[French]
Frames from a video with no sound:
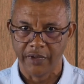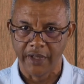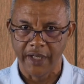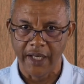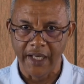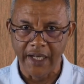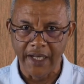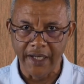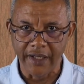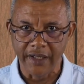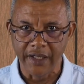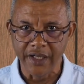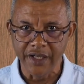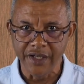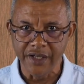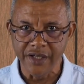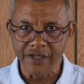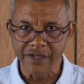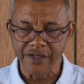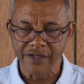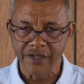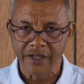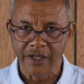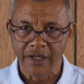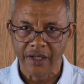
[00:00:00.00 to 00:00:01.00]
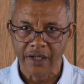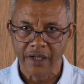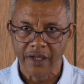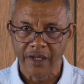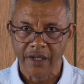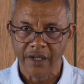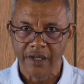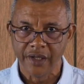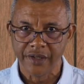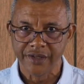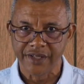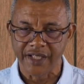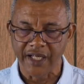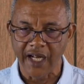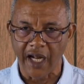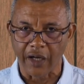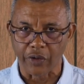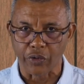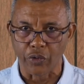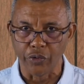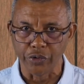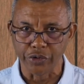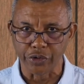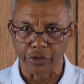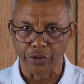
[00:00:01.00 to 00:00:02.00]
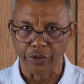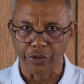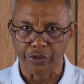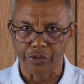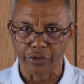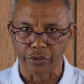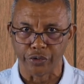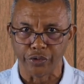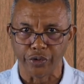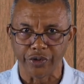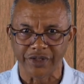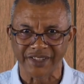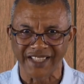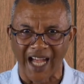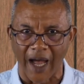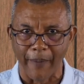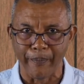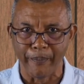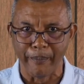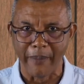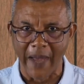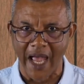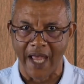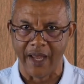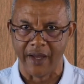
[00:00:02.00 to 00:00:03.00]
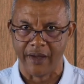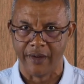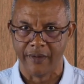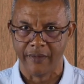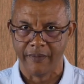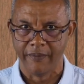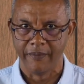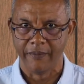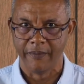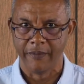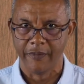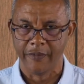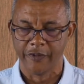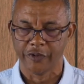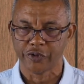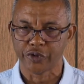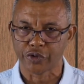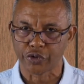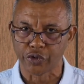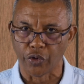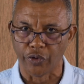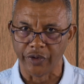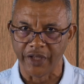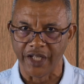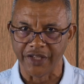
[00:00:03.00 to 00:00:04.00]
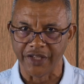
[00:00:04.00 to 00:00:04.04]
Et l'Église, c'est la construction de sa main, son